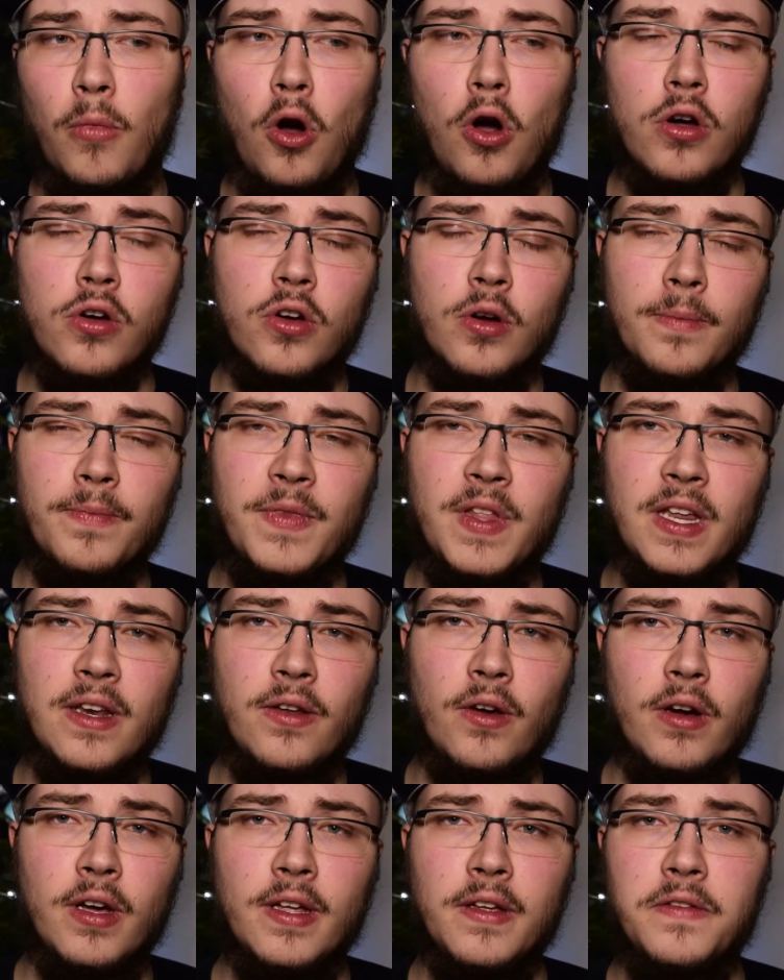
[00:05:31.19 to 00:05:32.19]
Morgen kommt eine
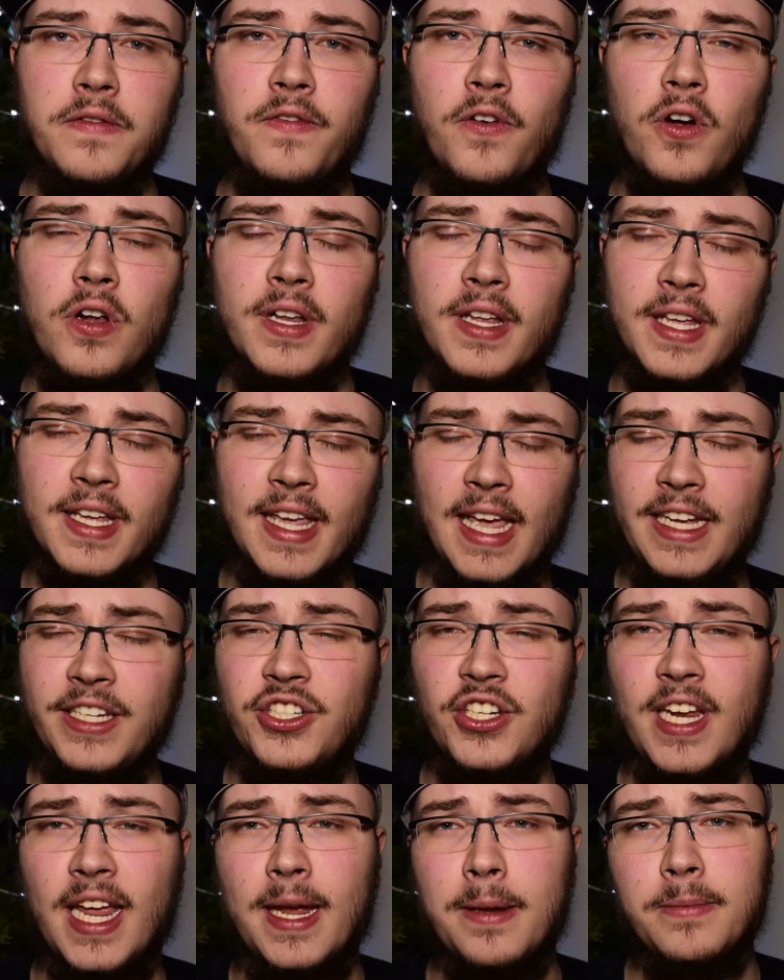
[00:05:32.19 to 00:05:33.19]
neue Folge
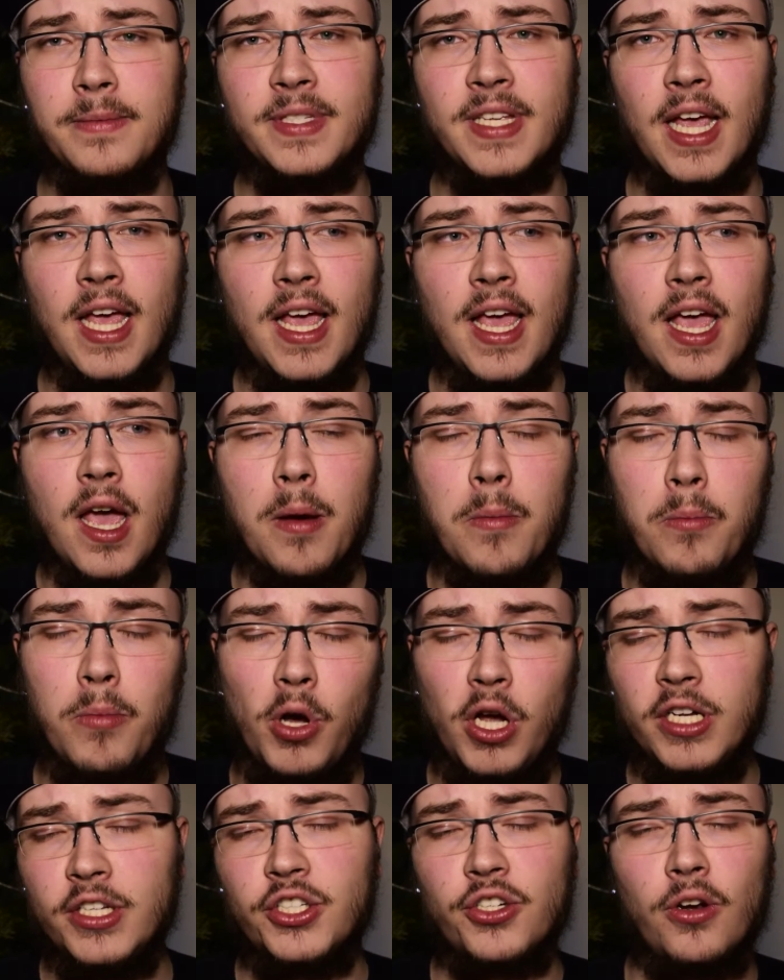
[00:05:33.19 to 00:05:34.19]
KJ Games
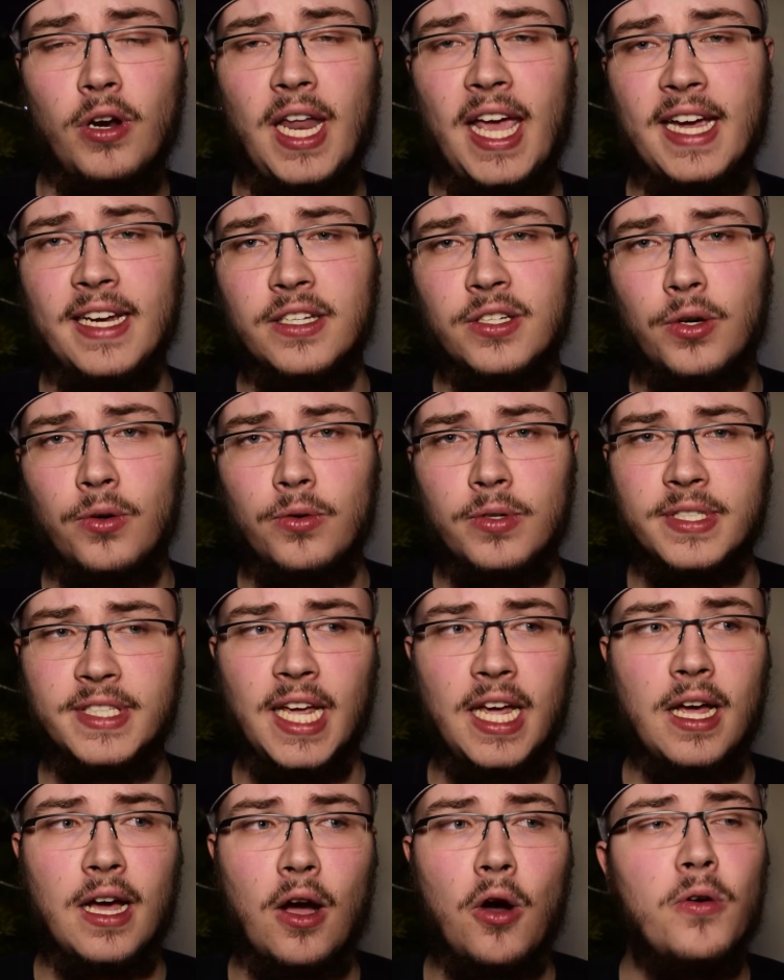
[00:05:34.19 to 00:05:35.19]
Merch Collect. Und
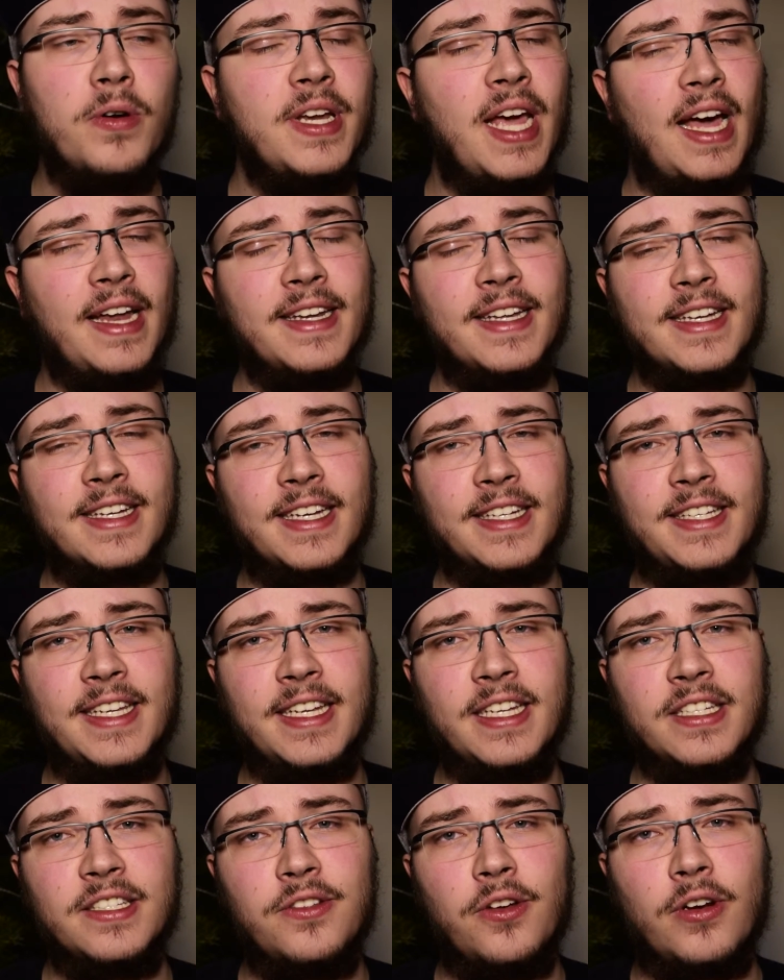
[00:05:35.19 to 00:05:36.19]
ja, auch eine andere
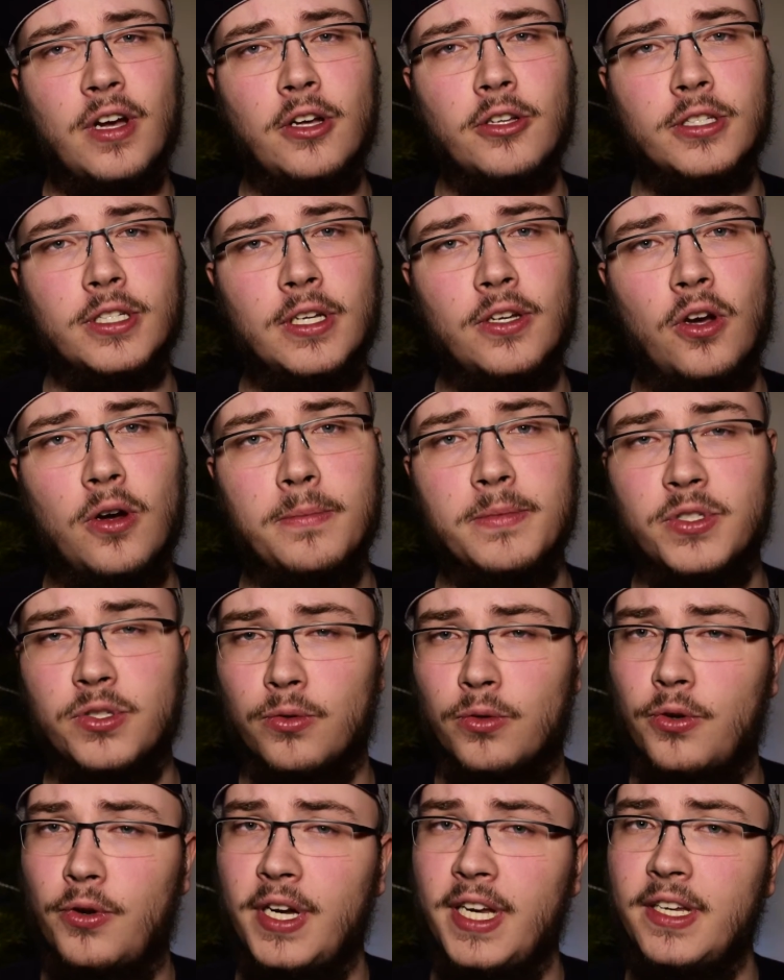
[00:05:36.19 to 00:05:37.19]
Kritik ist noch rausgekommen
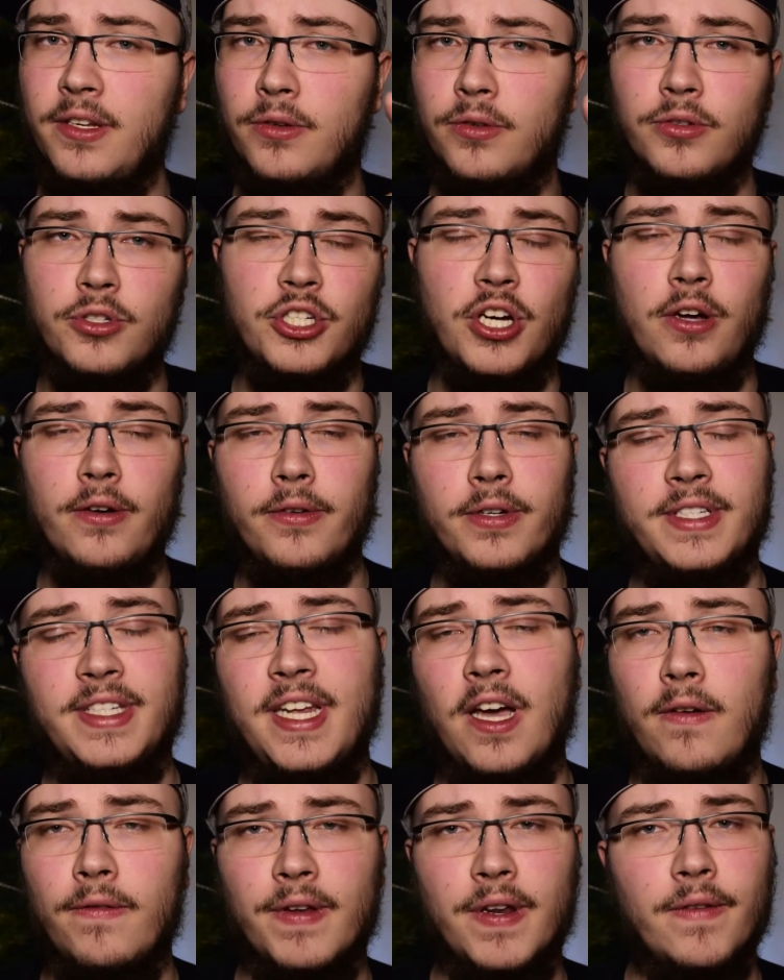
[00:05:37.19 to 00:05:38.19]
zu Creed und schaut euch
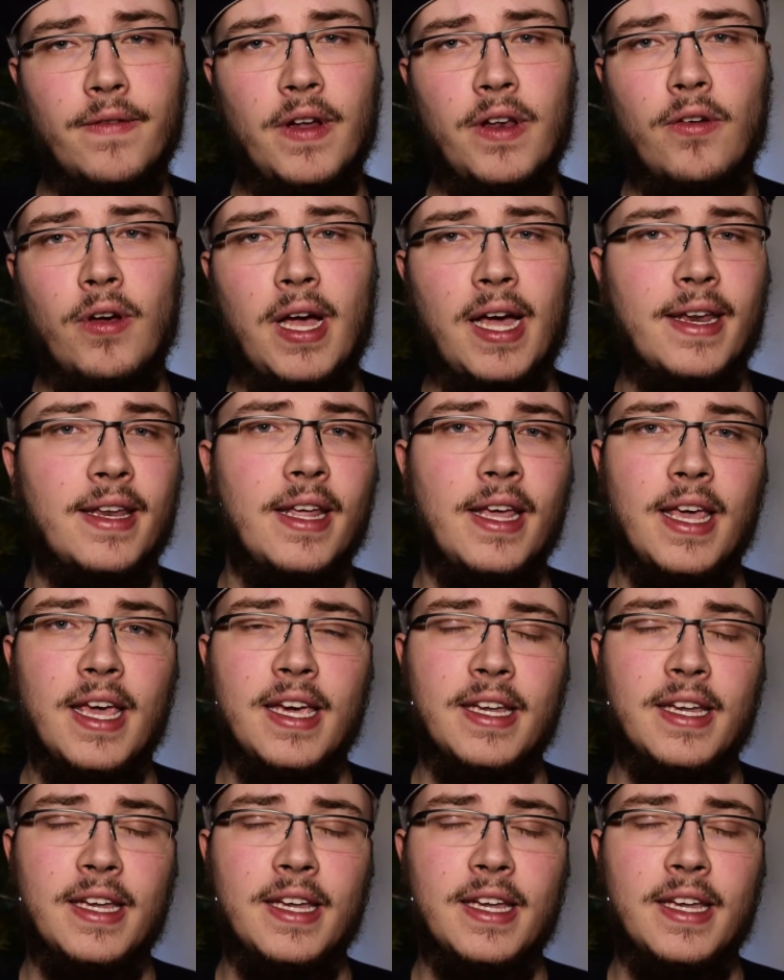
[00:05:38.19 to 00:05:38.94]
die auf jeden Fall noch an.